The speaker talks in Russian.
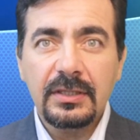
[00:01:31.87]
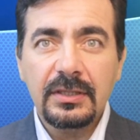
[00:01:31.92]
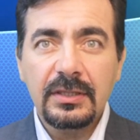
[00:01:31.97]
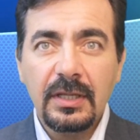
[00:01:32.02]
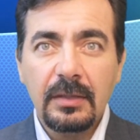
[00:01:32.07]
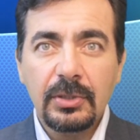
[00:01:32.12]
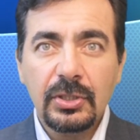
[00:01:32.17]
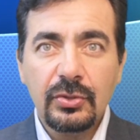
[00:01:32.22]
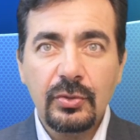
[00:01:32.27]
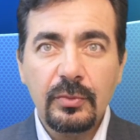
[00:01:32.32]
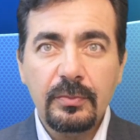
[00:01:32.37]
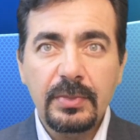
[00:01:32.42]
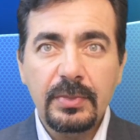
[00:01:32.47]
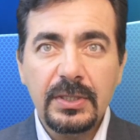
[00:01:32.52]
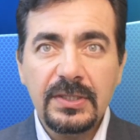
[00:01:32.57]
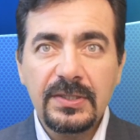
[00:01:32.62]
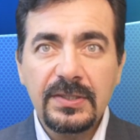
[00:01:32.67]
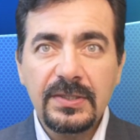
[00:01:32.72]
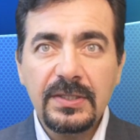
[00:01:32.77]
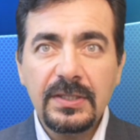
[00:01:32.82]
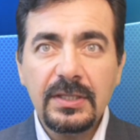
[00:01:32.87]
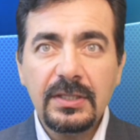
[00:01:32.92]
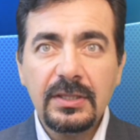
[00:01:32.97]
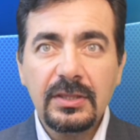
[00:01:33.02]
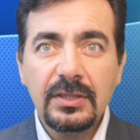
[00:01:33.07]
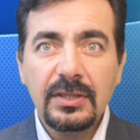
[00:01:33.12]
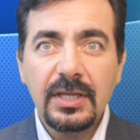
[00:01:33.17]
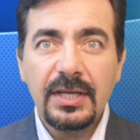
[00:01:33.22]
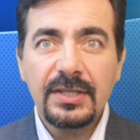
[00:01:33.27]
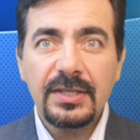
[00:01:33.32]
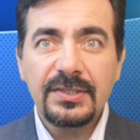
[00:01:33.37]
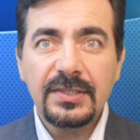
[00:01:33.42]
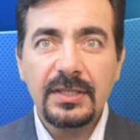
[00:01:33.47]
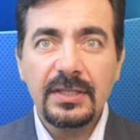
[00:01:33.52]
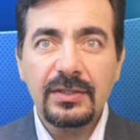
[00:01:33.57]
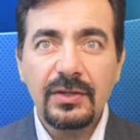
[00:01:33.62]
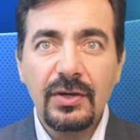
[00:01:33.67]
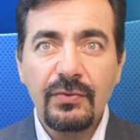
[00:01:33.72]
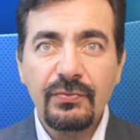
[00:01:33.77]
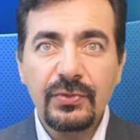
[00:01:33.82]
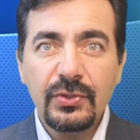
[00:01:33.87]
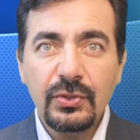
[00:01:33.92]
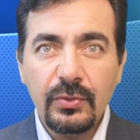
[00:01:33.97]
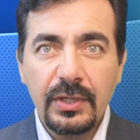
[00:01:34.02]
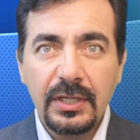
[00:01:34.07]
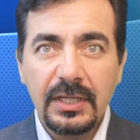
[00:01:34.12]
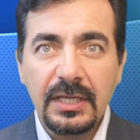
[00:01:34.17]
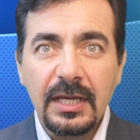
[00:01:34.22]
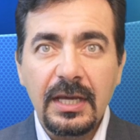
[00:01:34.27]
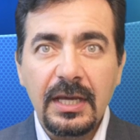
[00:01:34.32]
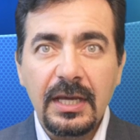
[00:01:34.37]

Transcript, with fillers: WBC Тайсон Фьюри